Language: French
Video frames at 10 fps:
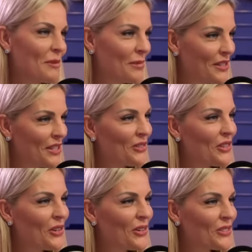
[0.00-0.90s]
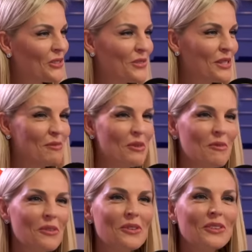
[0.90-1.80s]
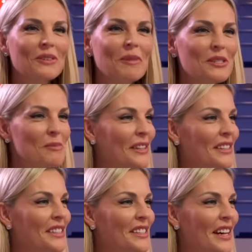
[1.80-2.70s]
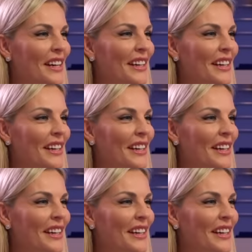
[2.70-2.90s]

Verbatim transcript: Pépé Jeannot alors, parce que visiblement euh, il m'a déjà.